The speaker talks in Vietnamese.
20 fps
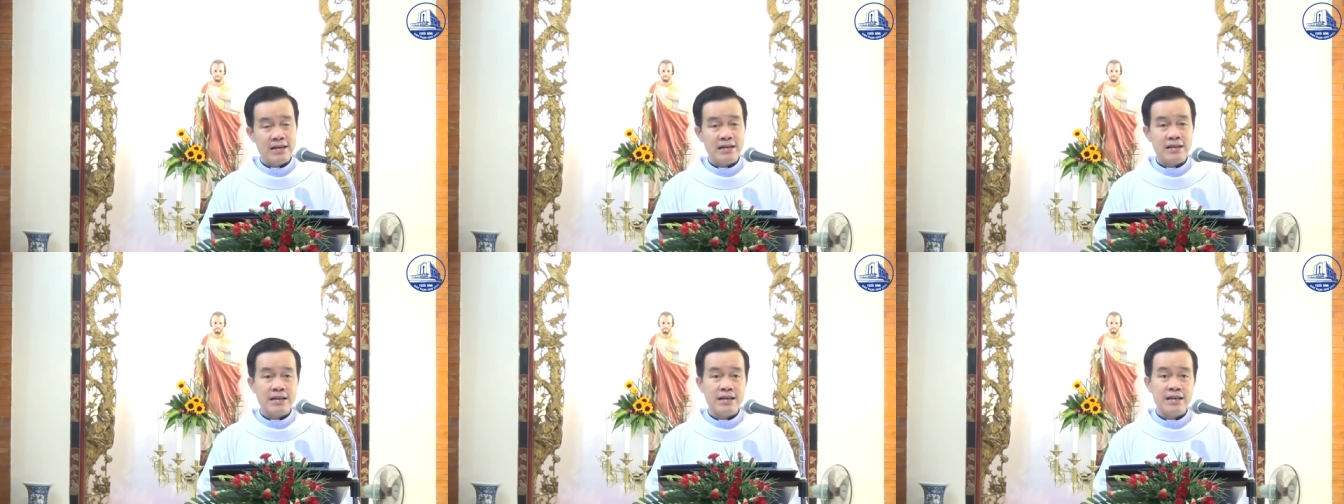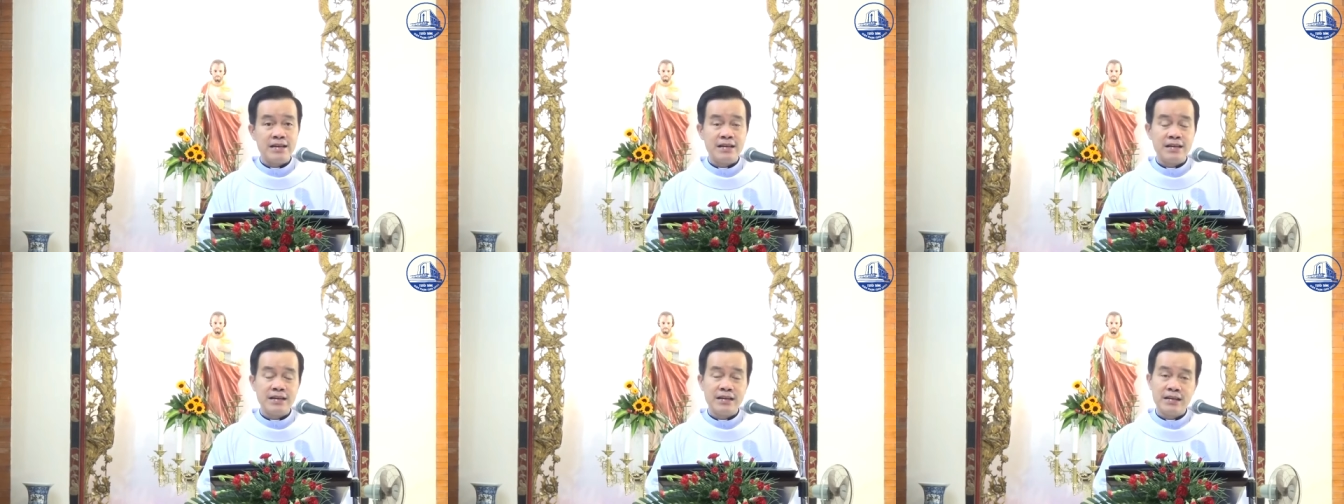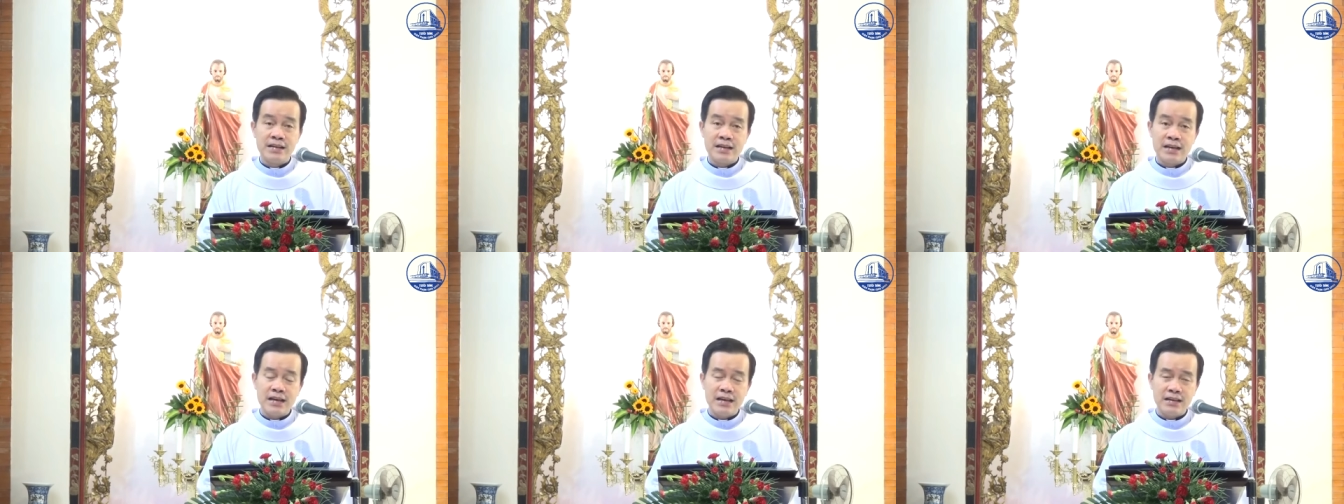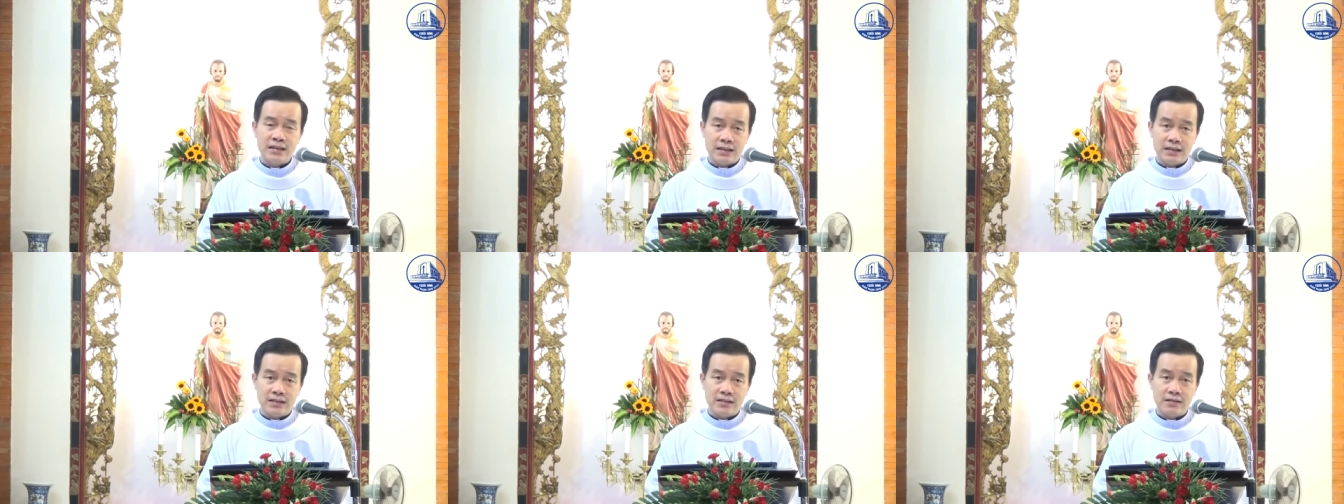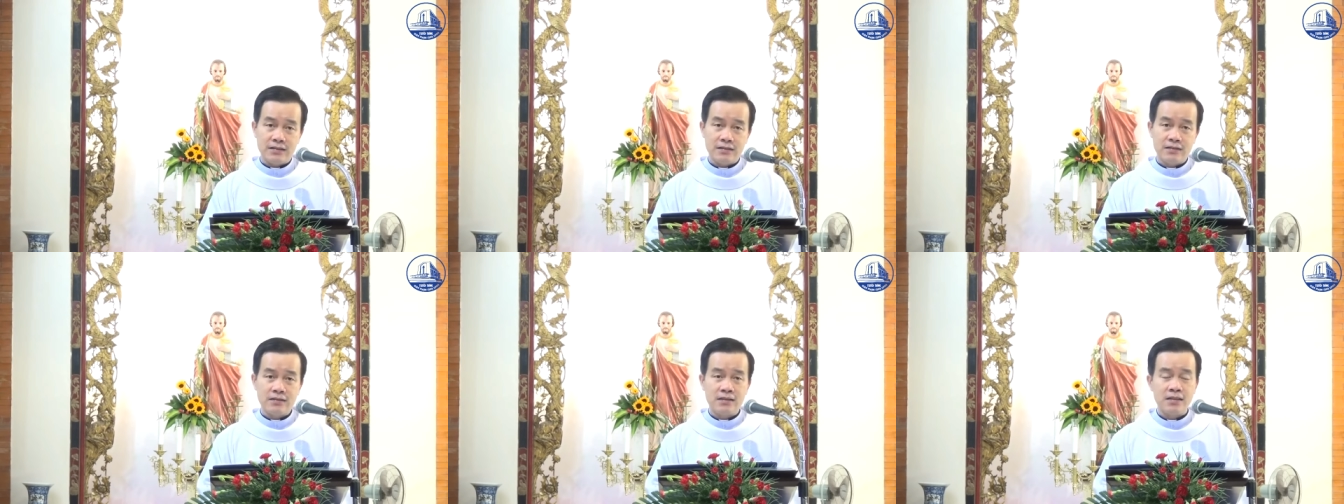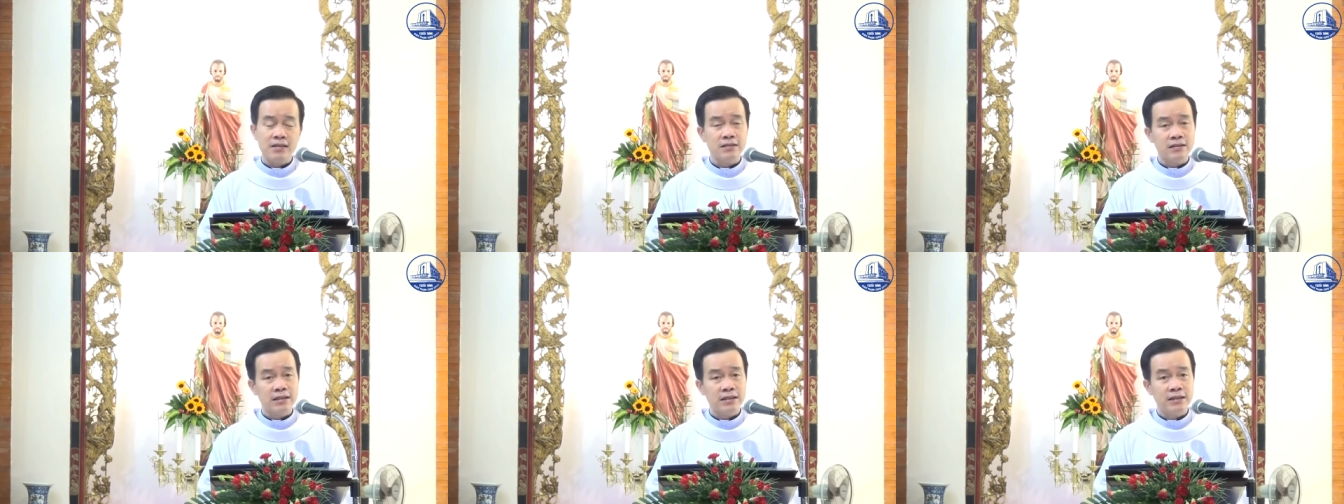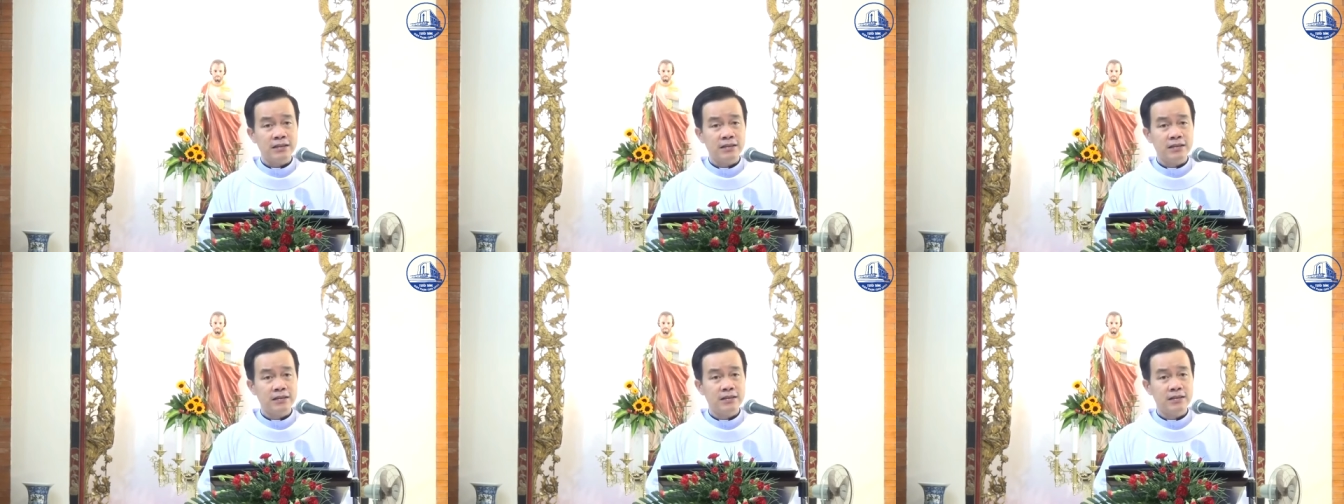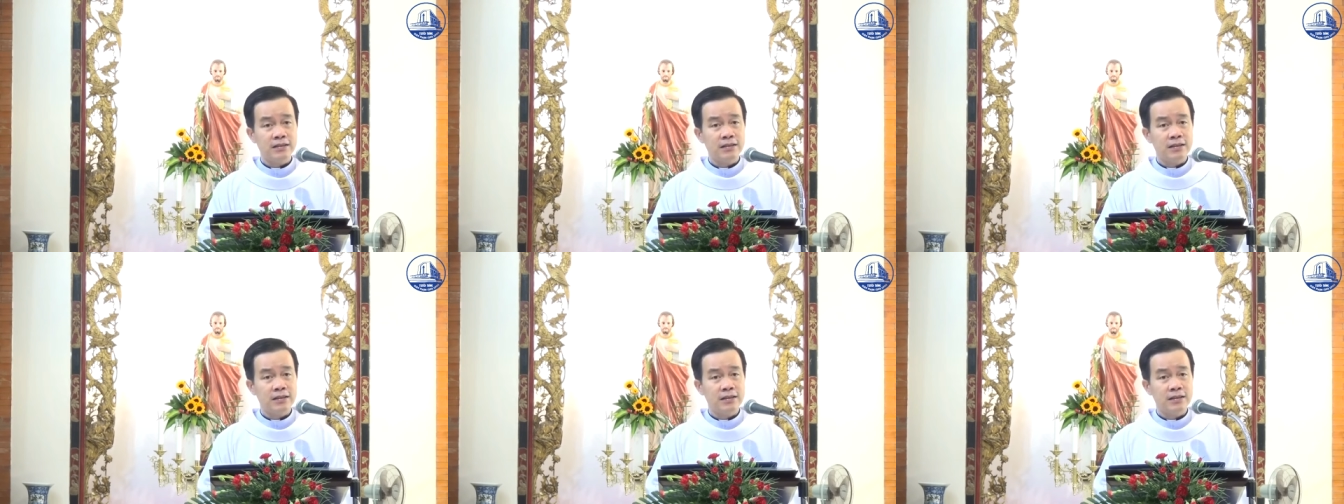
nơi ký tự thứ tư